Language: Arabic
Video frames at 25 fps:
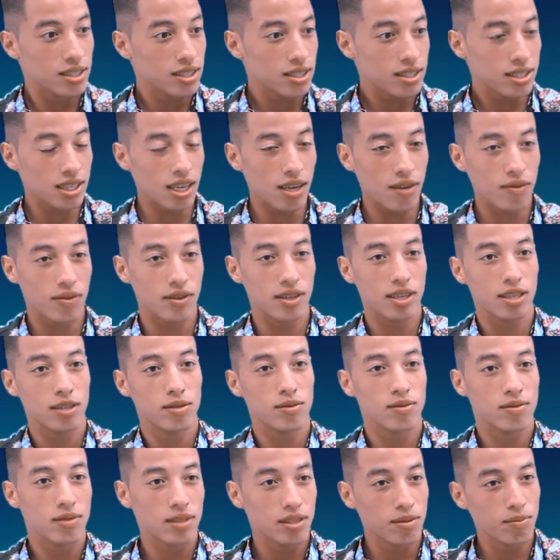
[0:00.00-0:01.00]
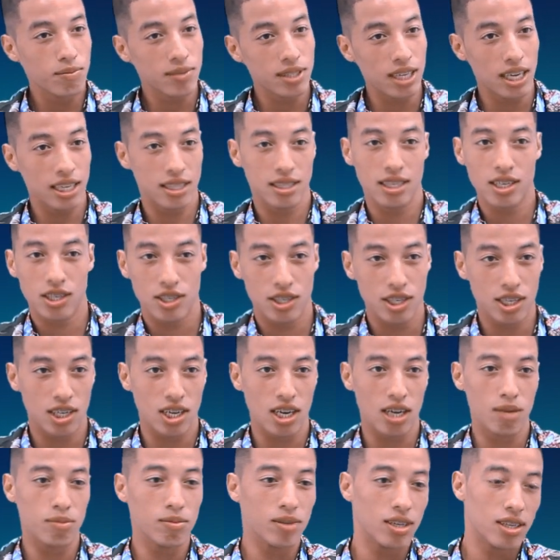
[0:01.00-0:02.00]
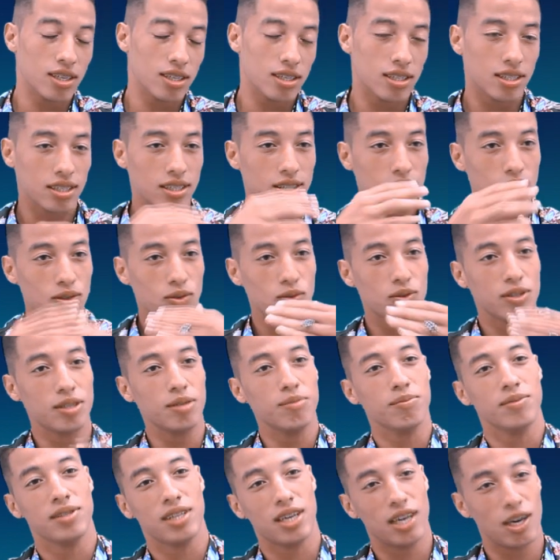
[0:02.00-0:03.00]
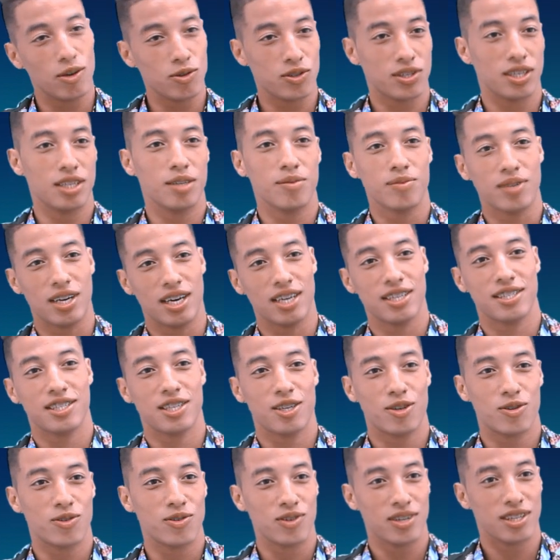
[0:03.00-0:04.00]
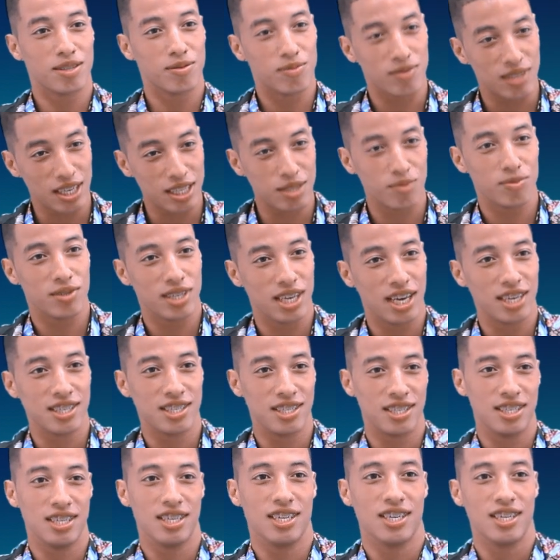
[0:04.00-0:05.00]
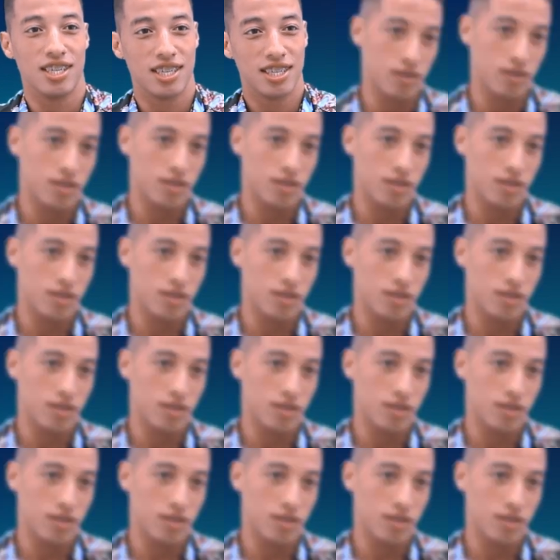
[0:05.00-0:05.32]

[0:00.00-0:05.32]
صافي مسحت داكشي كامل وانا نبدا عاوتاني من الازيرو قلت نخدم شي حاجه ديالي